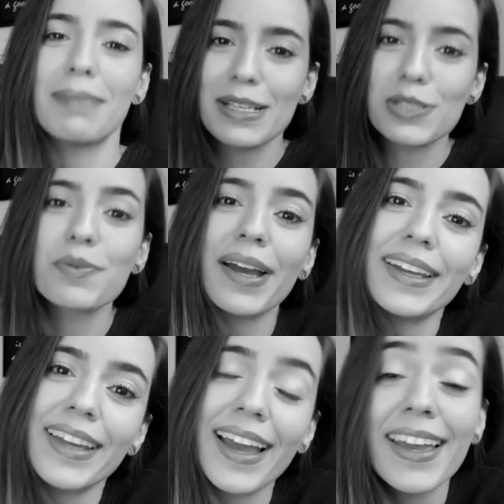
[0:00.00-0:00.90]
mas tu aí
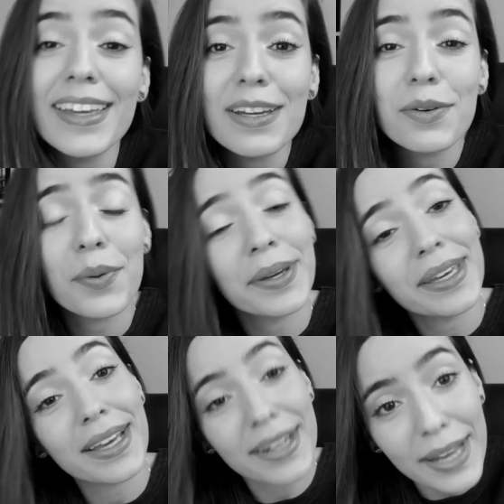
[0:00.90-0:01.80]
é rico,
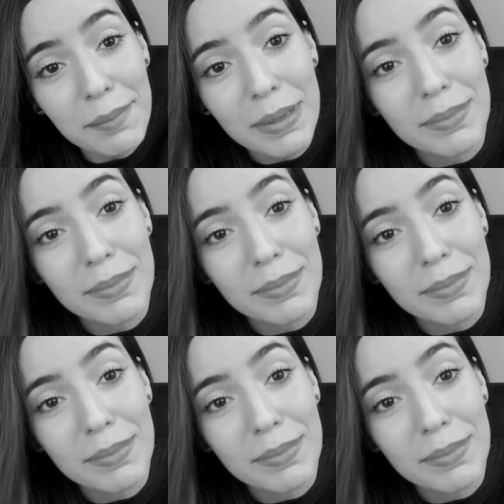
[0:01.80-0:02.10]
rica, né,